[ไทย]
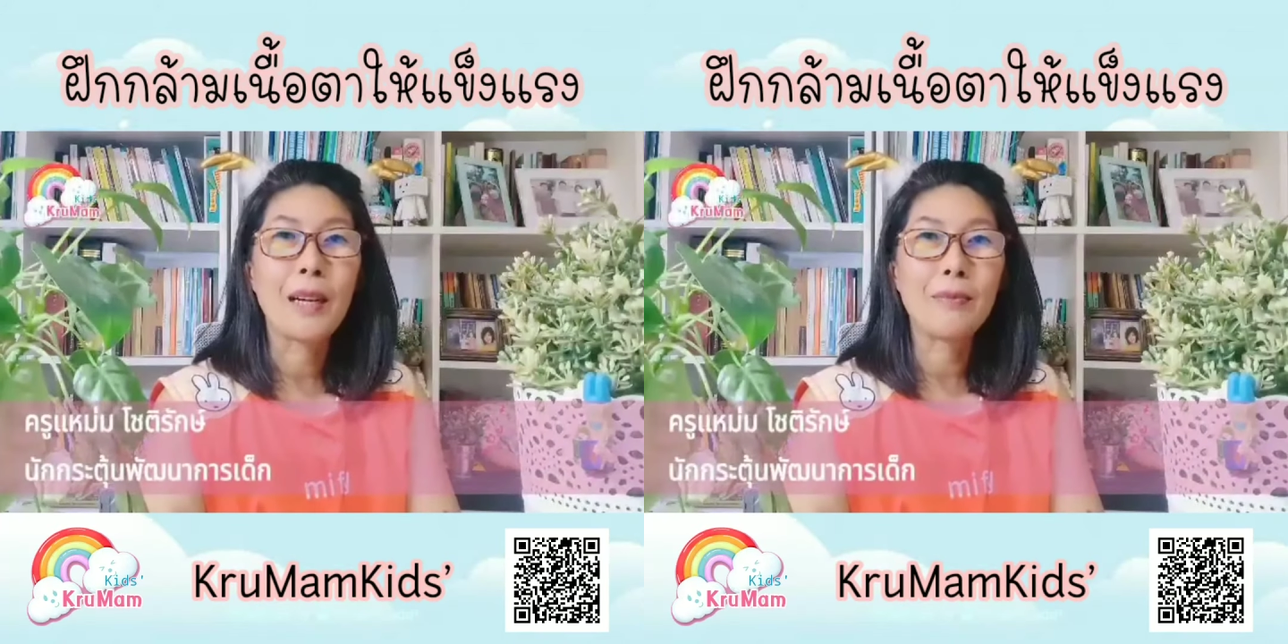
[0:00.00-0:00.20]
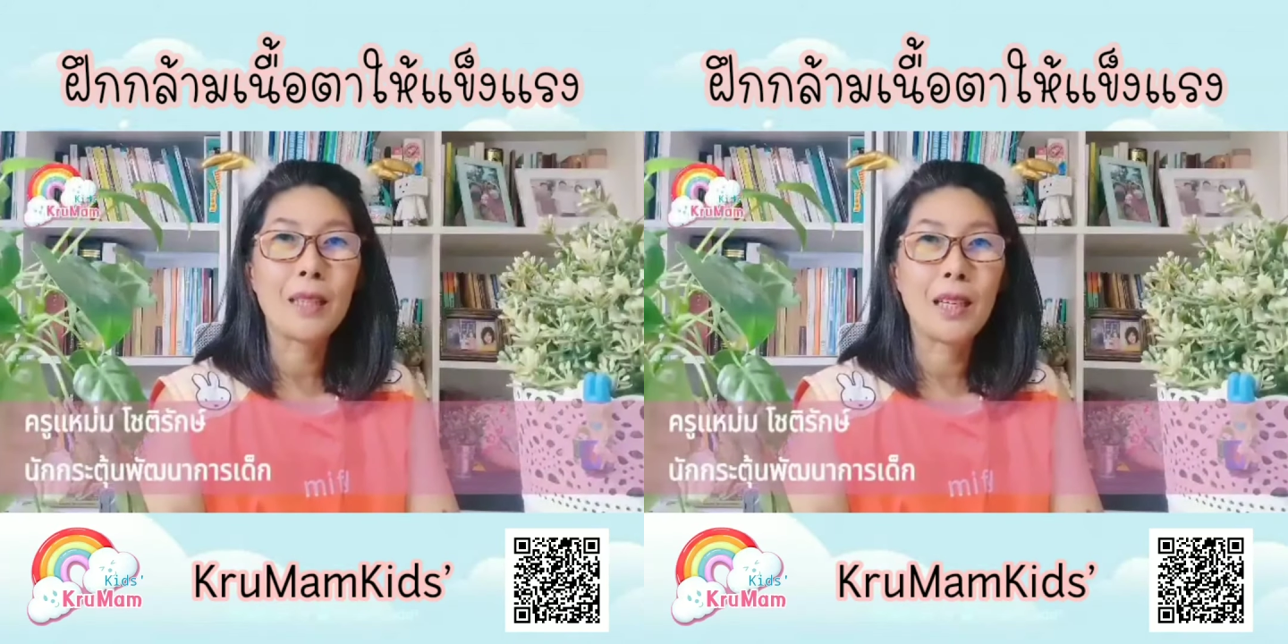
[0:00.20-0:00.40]

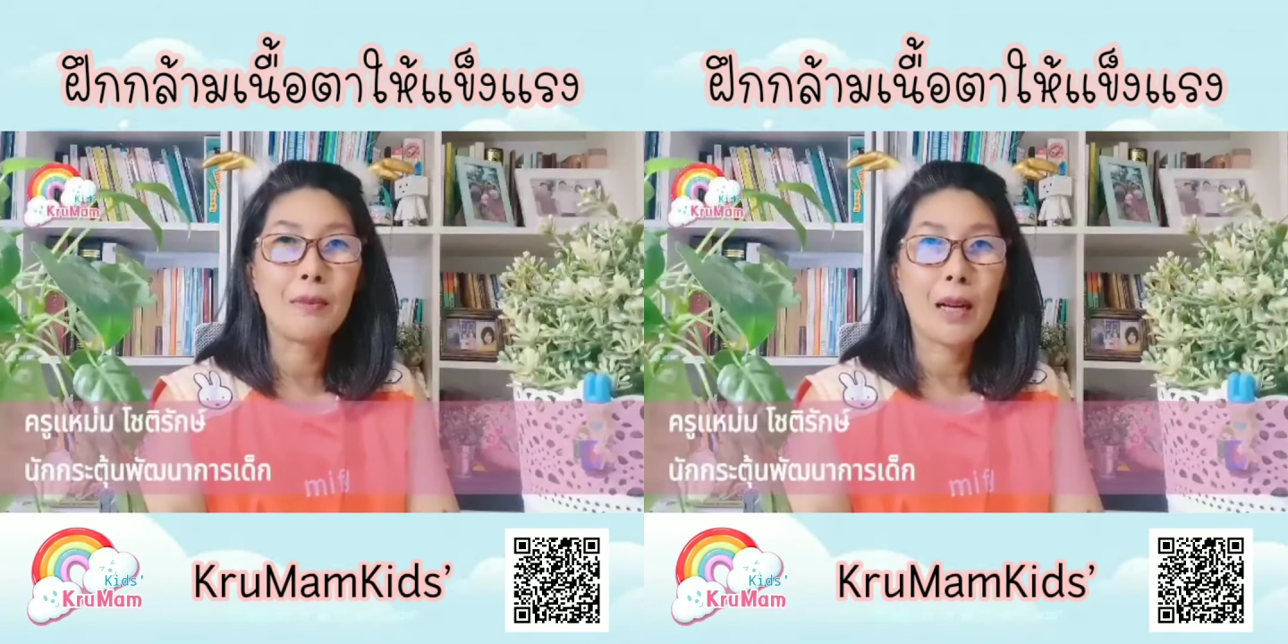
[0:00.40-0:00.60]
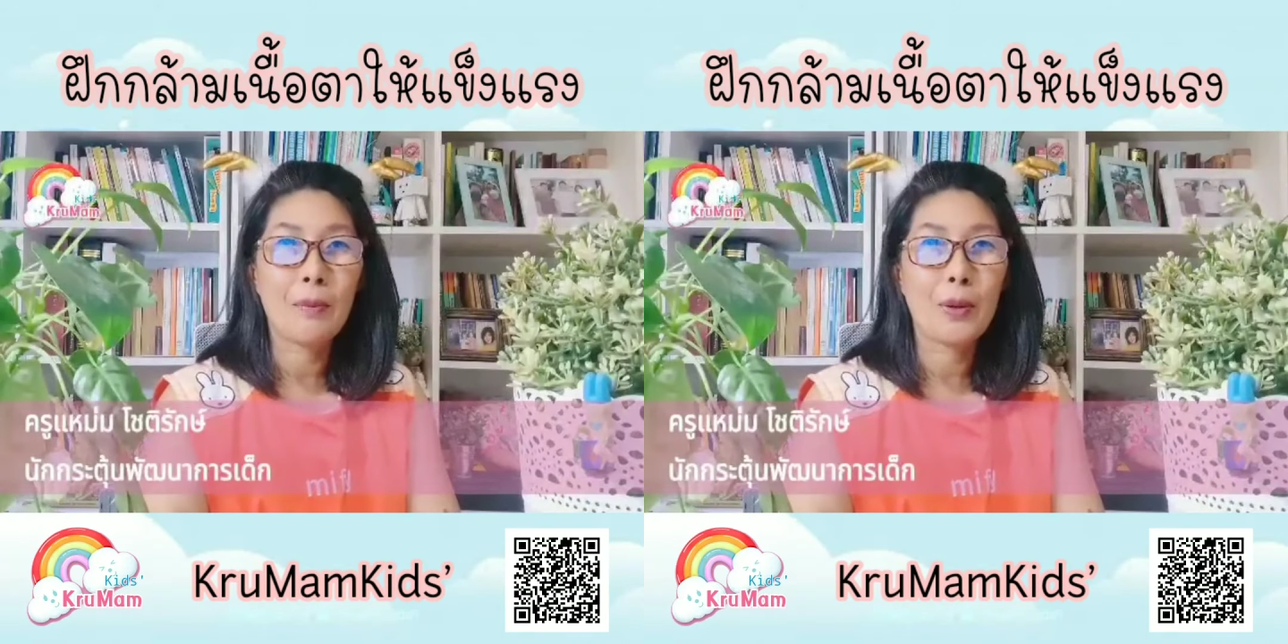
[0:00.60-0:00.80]
เพิ่ม
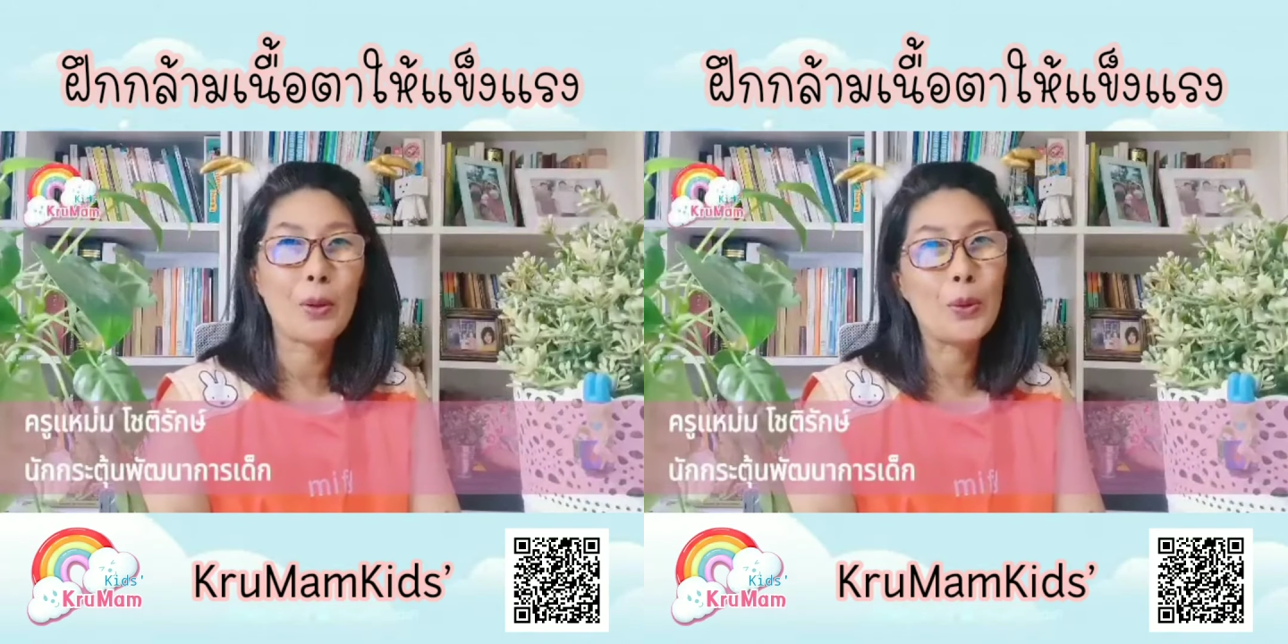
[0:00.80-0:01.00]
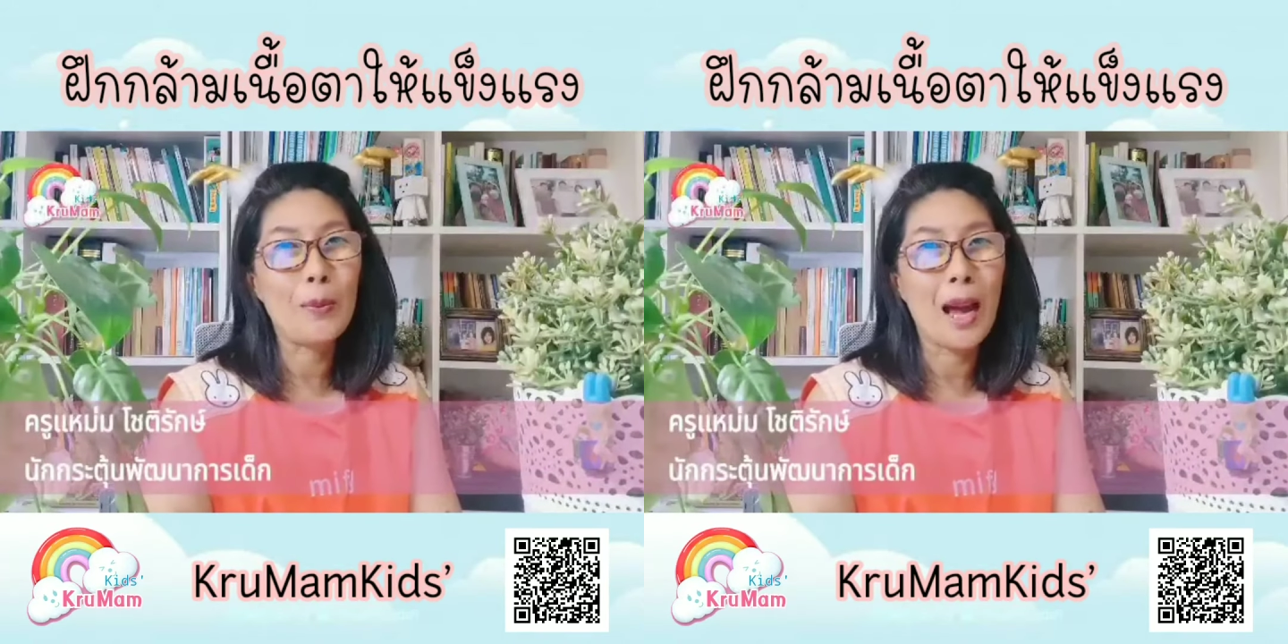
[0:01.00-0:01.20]
เติมกับ
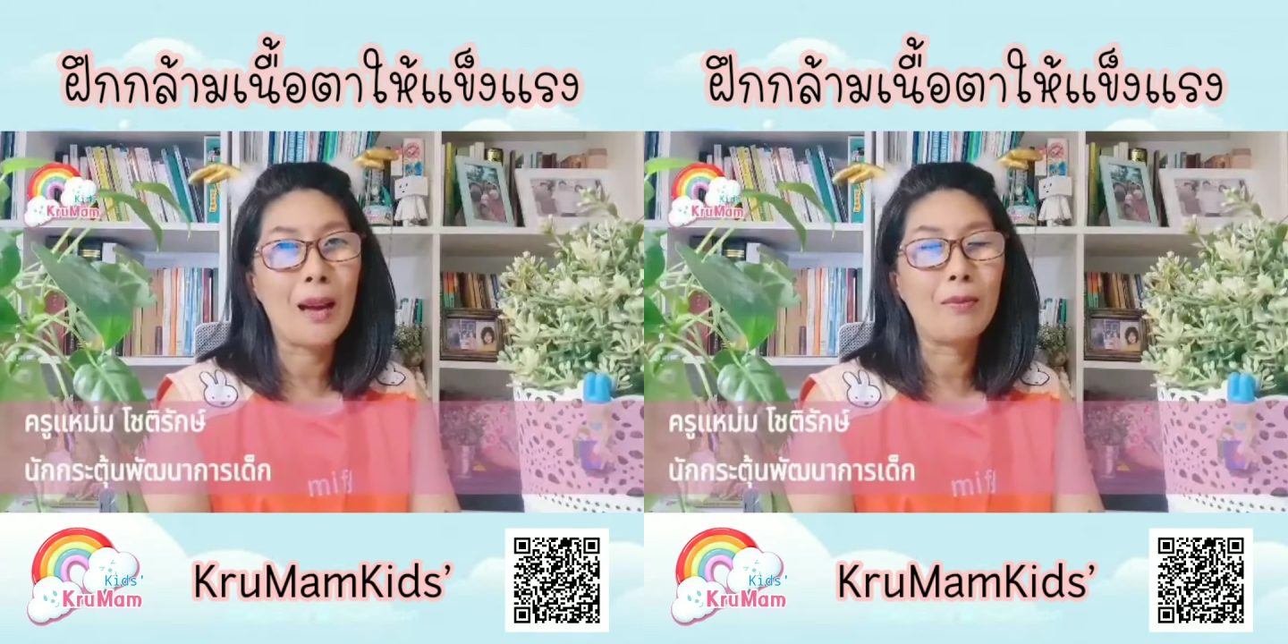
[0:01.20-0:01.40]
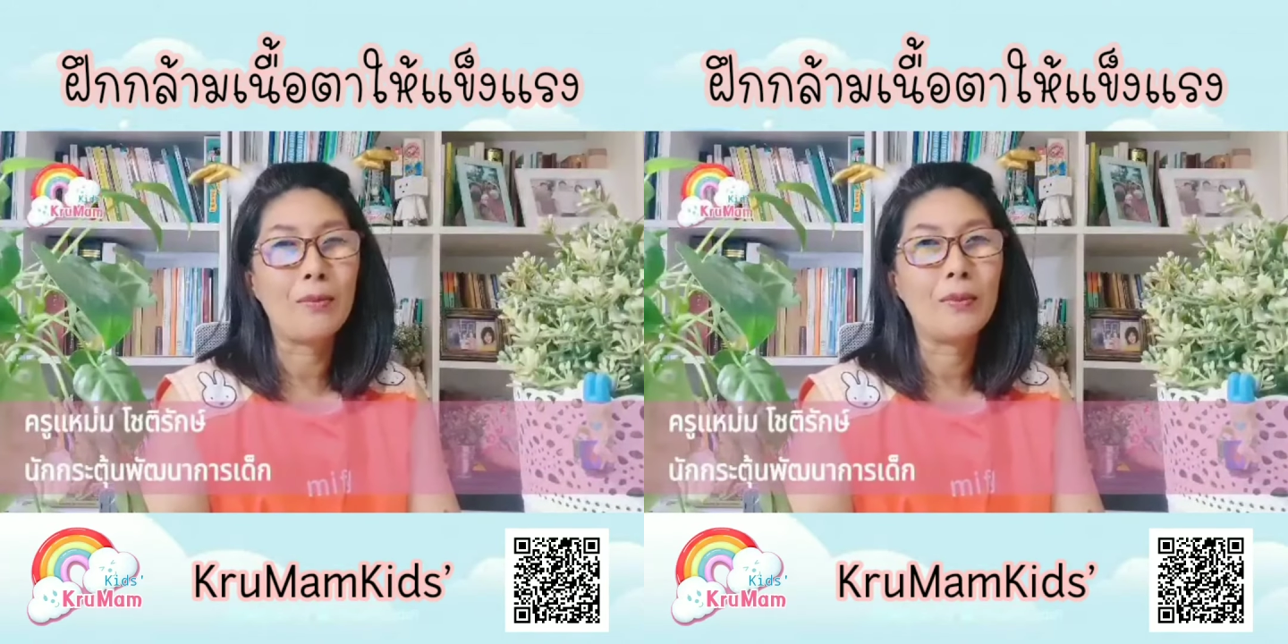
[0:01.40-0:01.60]
ครูแม
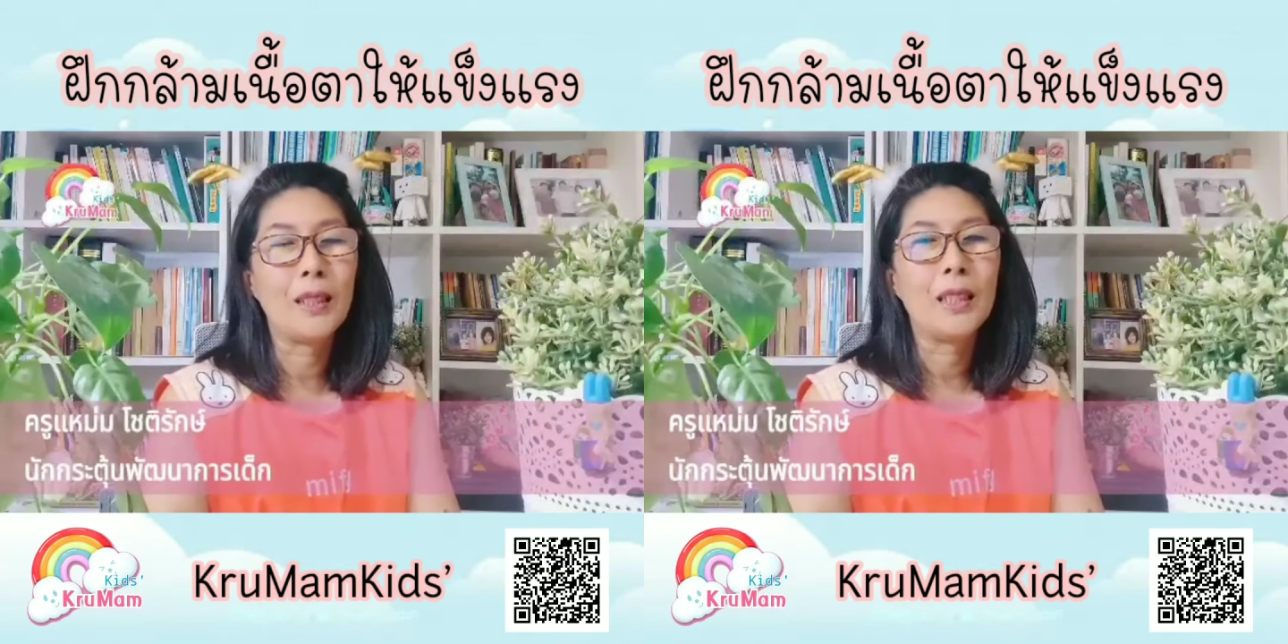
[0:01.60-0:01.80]
ม